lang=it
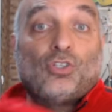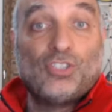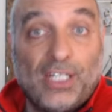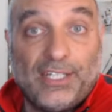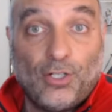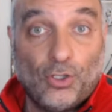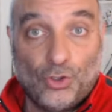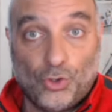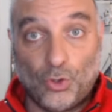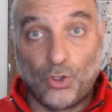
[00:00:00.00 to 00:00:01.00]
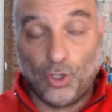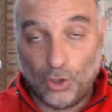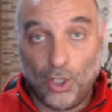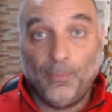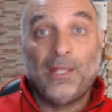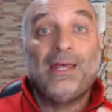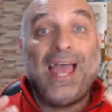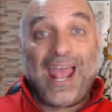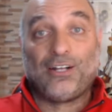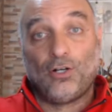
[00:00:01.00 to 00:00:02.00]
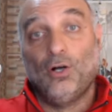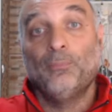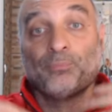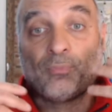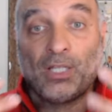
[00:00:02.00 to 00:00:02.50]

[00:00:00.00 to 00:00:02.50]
si ricongiungono, ecco,